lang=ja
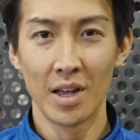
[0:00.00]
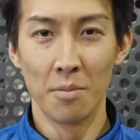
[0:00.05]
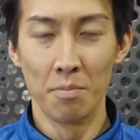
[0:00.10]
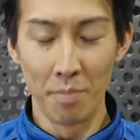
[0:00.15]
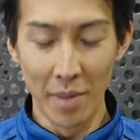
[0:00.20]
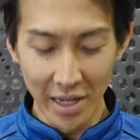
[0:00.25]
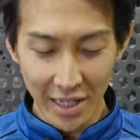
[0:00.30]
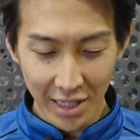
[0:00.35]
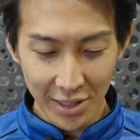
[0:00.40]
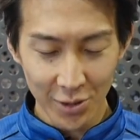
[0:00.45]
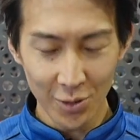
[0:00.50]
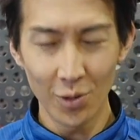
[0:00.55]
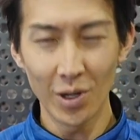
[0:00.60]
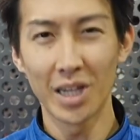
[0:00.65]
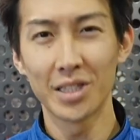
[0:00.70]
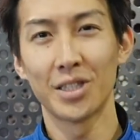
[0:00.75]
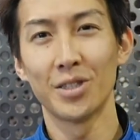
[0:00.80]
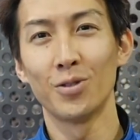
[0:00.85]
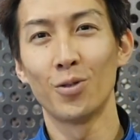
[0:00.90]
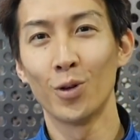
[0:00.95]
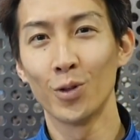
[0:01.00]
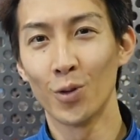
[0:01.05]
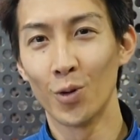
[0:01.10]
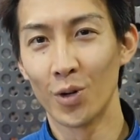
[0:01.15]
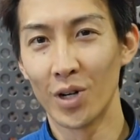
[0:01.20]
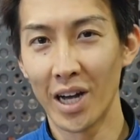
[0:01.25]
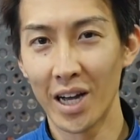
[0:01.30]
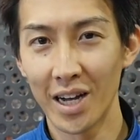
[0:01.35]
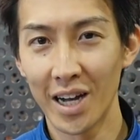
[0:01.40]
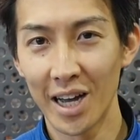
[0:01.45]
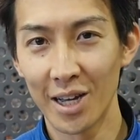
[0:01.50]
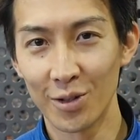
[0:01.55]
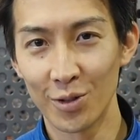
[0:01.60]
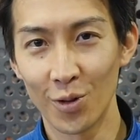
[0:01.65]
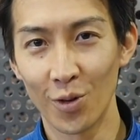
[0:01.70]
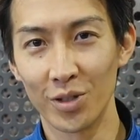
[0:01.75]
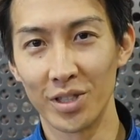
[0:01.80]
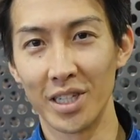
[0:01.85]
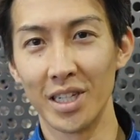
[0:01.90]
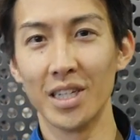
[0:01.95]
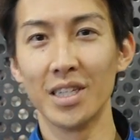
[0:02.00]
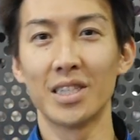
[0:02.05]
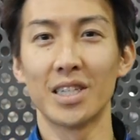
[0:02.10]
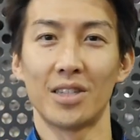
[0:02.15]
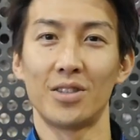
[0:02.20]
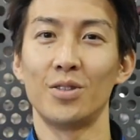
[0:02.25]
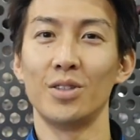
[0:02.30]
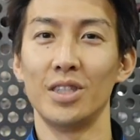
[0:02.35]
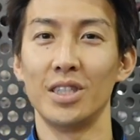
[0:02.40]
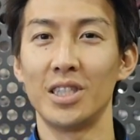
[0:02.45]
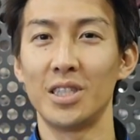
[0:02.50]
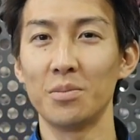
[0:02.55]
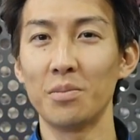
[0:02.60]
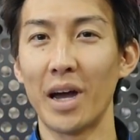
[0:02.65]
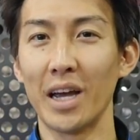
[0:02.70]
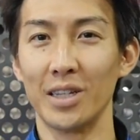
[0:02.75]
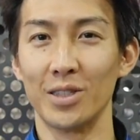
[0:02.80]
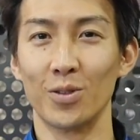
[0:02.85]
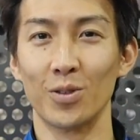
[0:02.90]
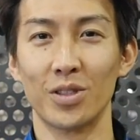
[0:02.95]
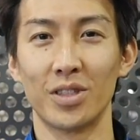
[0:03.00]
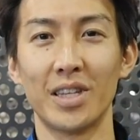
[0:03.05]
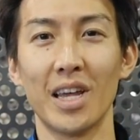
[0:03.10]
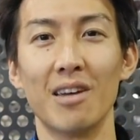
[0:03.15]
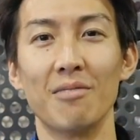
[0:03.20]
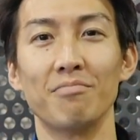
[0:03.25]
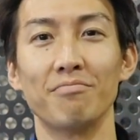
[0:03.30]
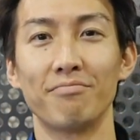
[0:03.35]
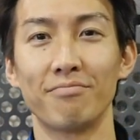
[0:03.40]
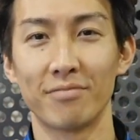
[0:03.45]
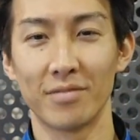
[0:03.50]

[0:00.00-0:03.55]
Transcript: 真夏を走ることを考えると T シャツ1枚そして